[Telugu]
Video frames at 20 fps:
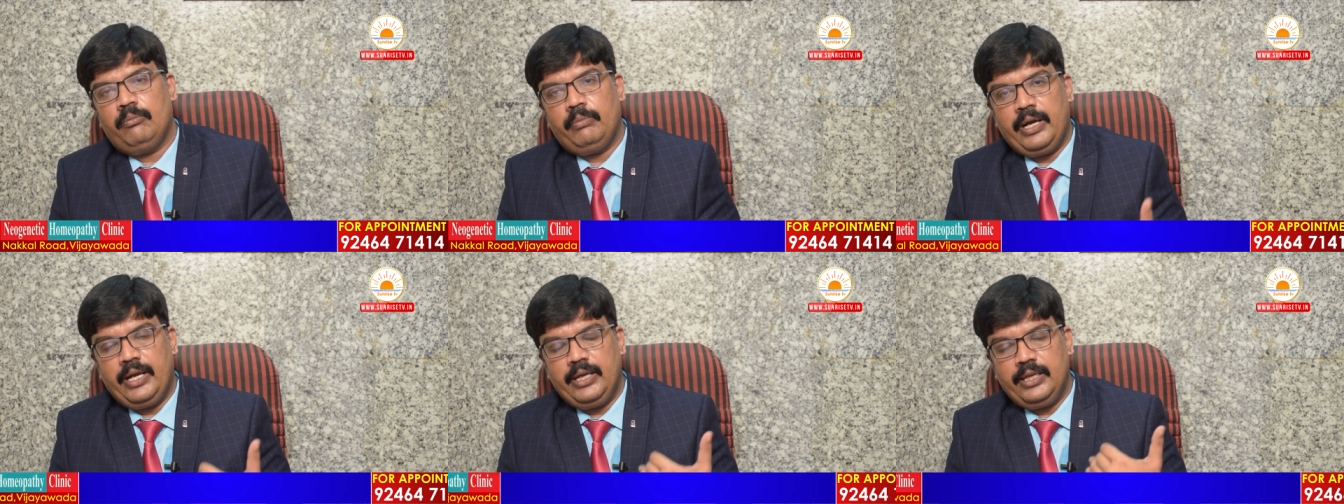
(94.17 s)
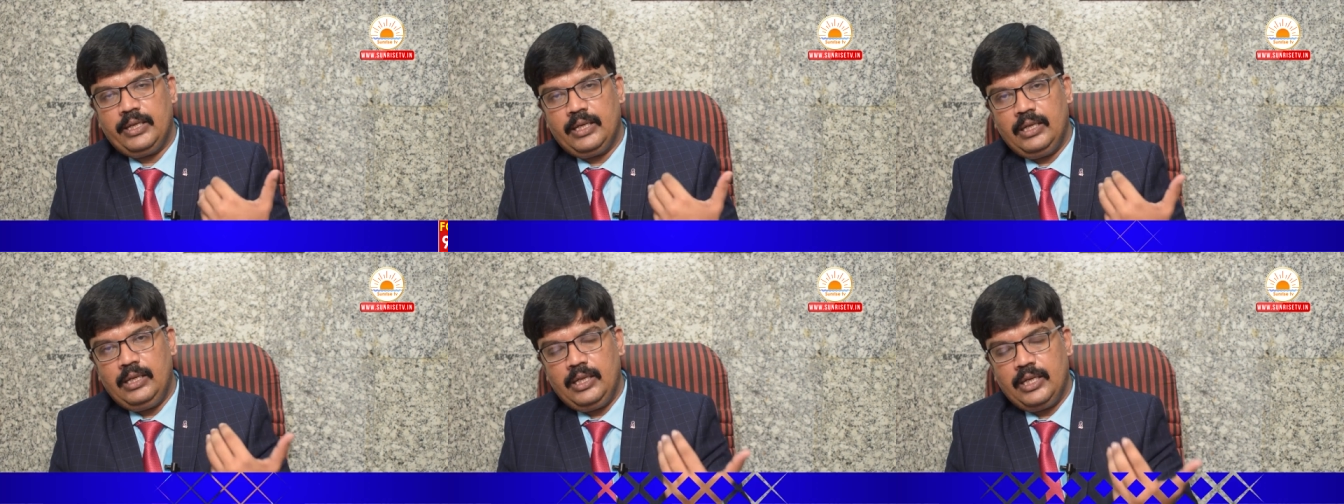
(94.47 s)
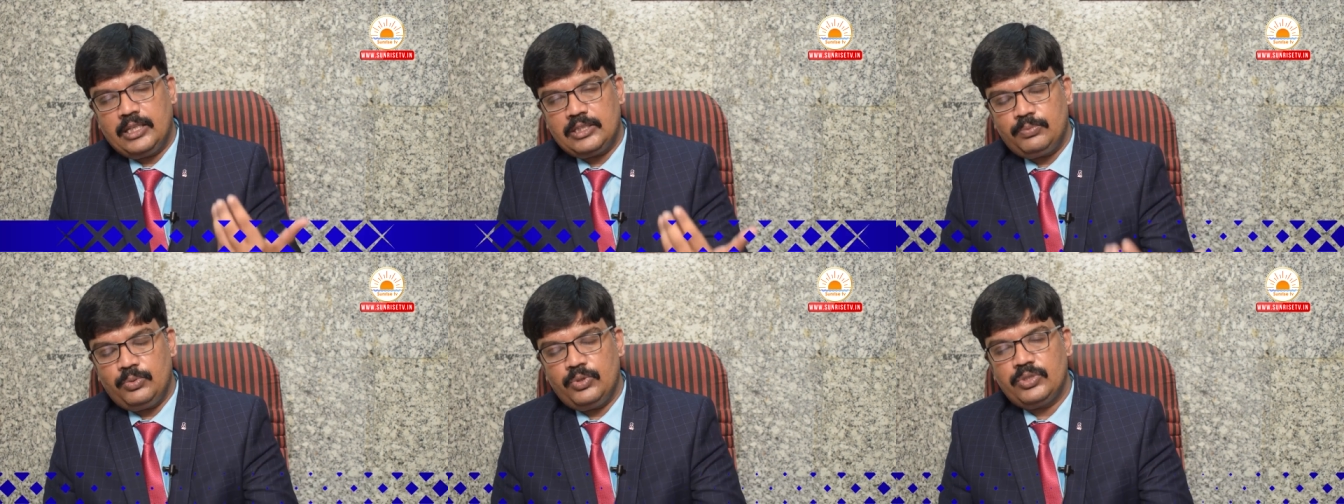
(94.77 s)
బయటకు వెళ్ళి
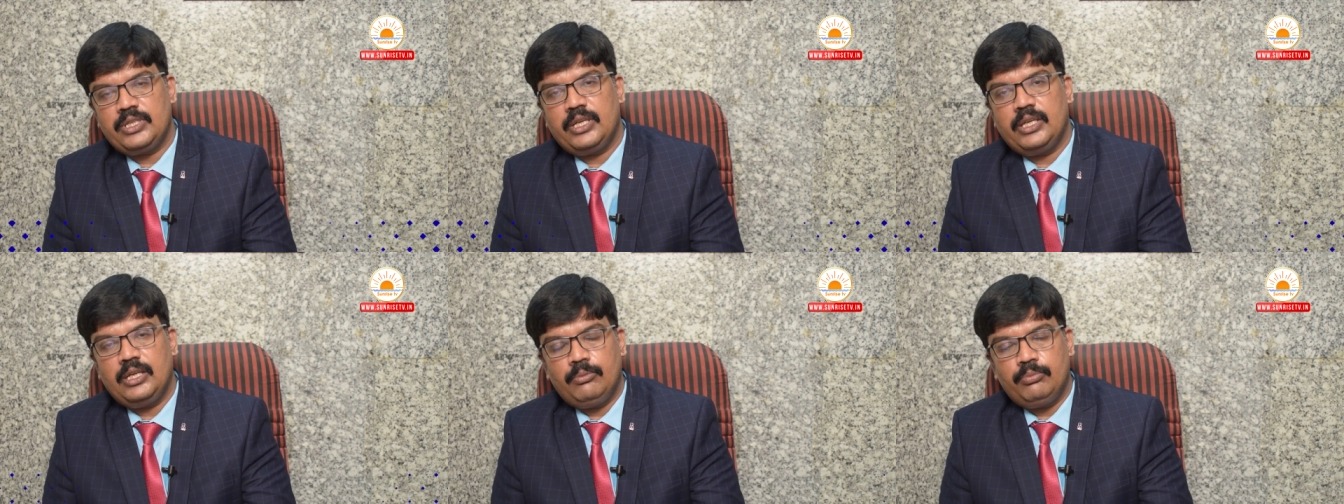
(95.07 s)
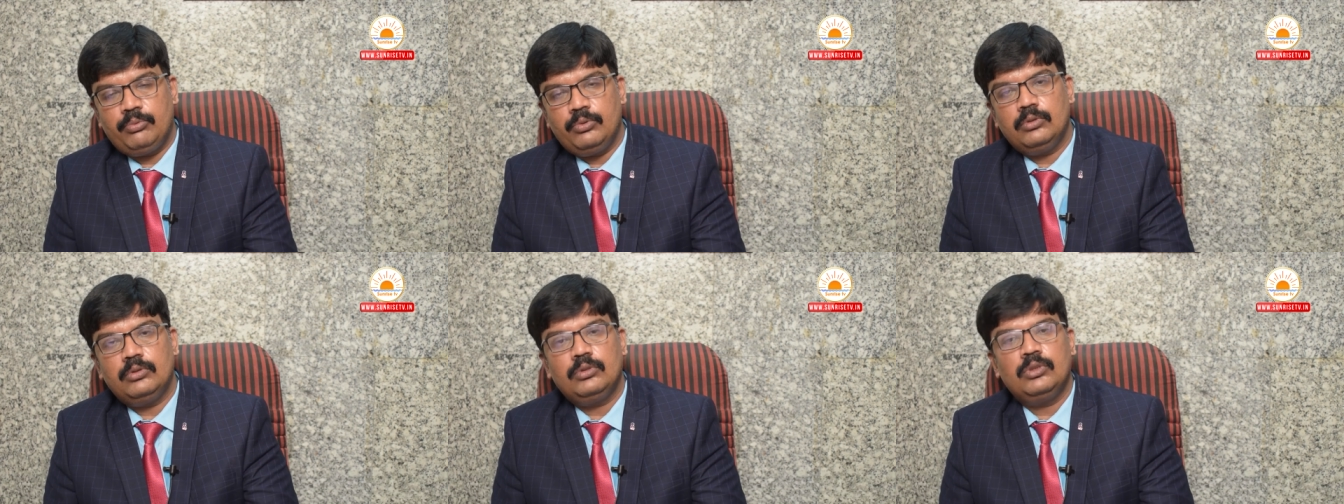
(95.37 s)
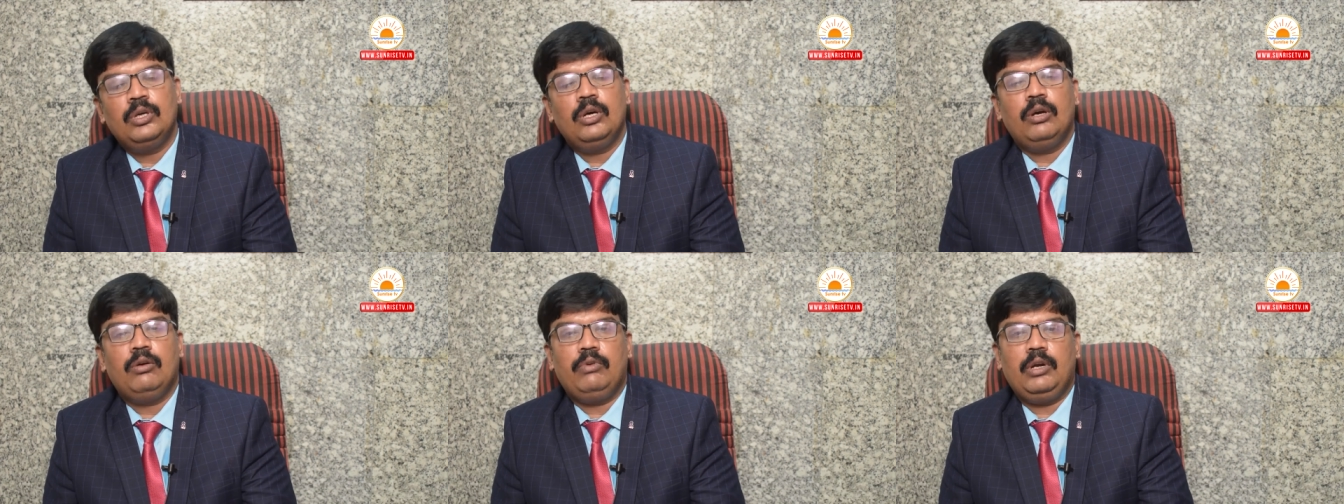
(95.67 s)
ఎక్స్పోజ్ అయినప్పుడు
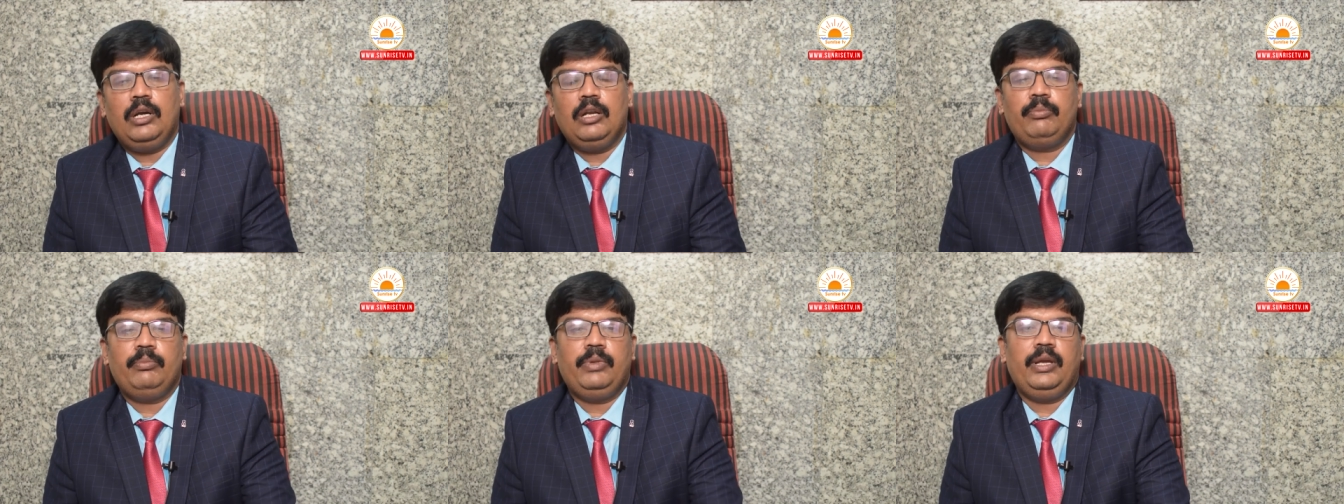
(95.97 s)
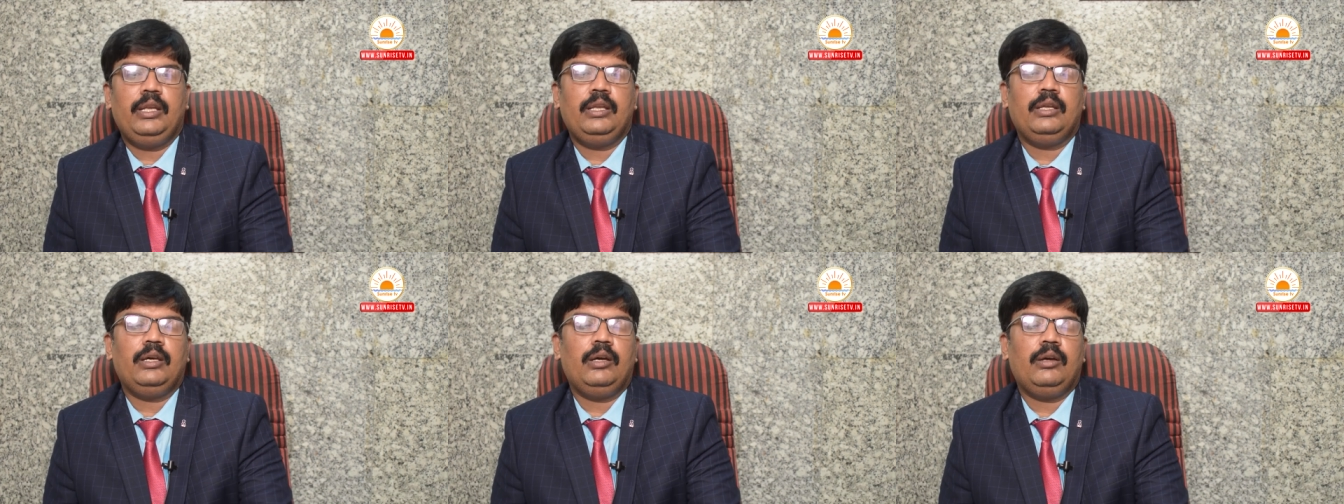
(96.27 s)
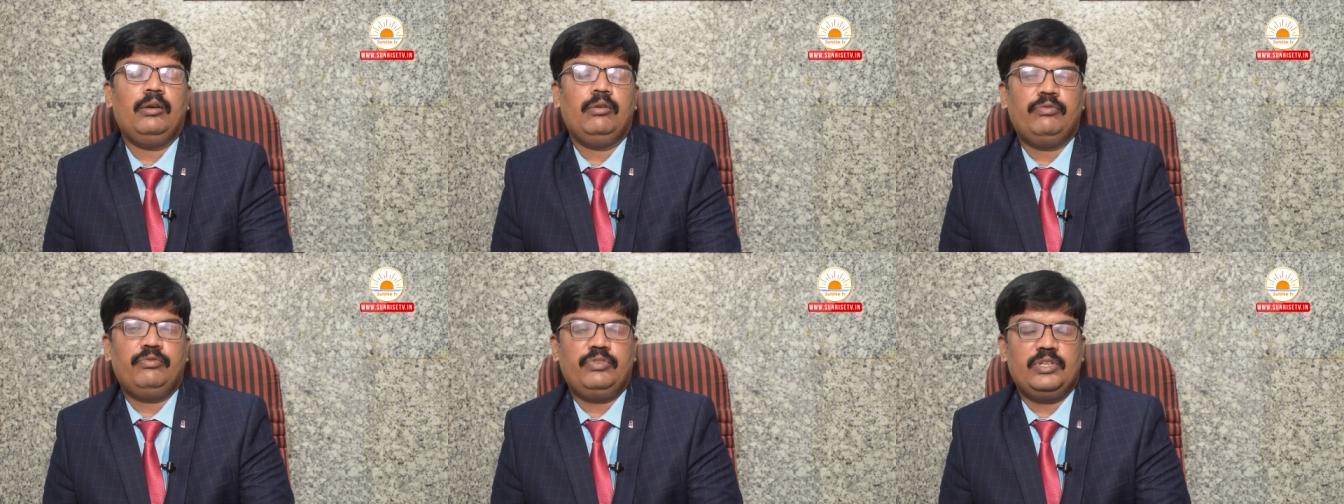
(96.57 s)
వాళ్ళకి మెయిన్గా
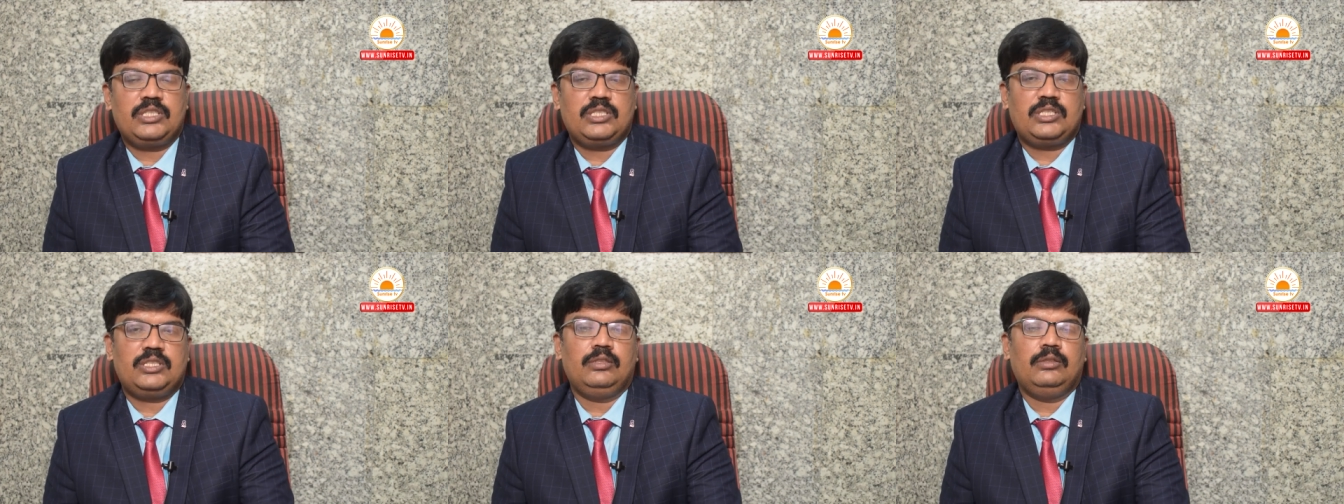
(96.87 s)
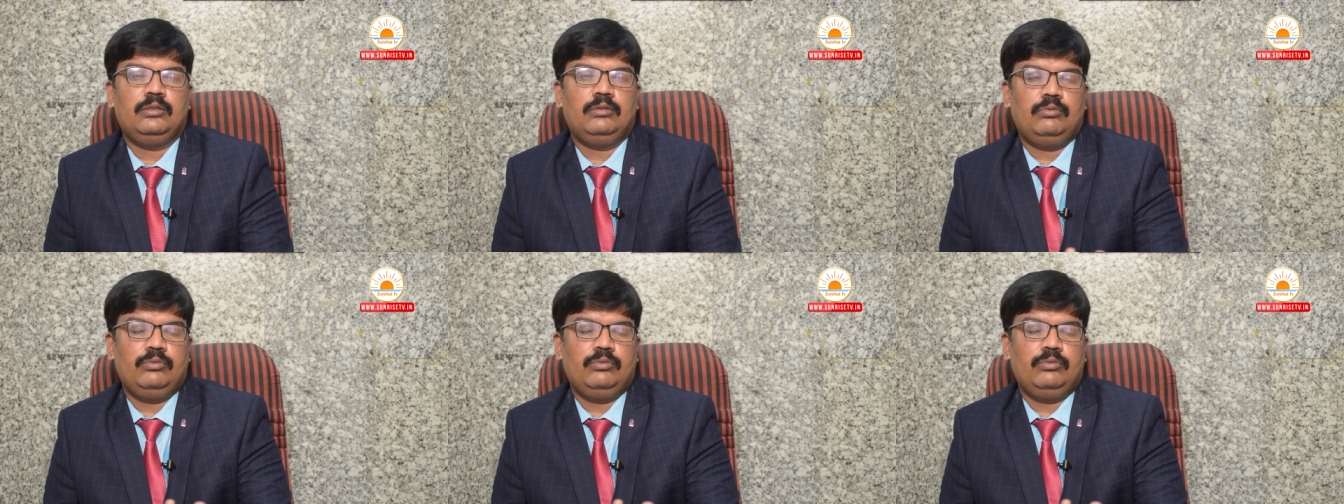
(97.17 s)
ఫస్ట్